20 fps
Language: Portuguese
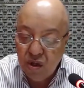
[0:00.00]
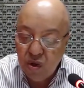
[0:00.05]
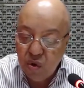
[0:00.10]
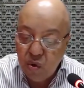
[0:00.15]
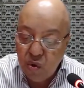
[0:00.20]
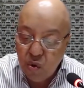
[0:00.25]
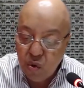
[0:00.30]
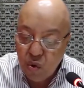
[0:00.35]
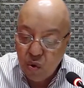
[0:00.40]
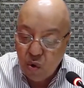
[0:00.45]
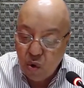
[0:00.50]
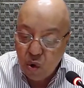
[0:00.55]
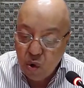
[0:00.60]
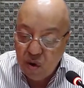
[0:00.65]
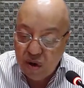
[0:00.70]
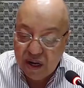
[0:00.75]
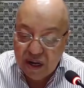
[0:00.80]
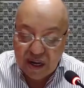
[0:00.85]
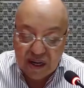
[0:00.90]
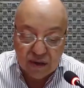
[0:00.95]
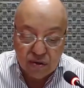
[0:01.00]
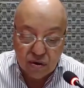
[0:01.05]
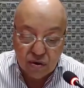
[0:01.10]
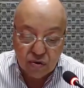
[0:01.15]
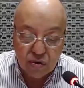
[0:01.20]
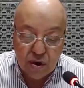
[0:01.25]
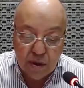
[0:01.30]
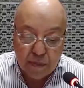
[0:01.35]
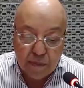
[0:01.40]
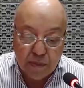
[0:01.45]
num congresso
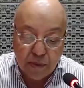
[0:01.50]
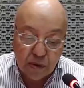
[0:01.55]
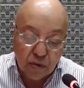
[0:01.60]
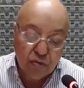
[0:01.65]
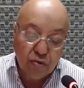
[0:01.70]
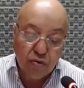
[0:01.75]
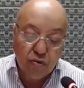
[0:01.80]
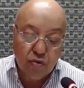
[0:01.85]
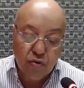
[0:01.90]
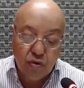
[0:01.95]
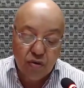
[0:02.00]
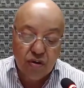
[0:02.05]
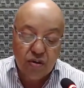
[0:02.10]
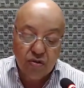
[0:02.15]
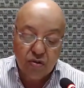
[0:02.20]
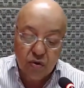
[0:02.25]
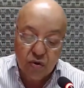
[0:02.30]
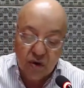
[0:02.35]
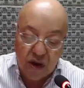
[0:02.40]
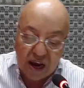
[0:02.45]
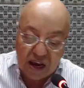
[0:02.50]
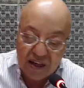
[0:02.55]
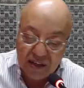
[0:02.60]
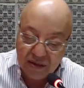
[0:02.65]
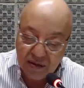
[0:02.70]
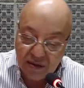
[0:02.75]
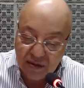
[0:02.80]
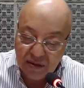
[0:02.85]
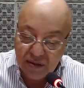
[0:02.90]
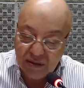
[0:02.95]
de produtores
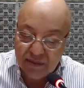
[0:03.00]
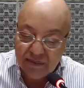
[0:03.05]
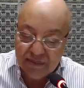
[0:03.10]
rurais.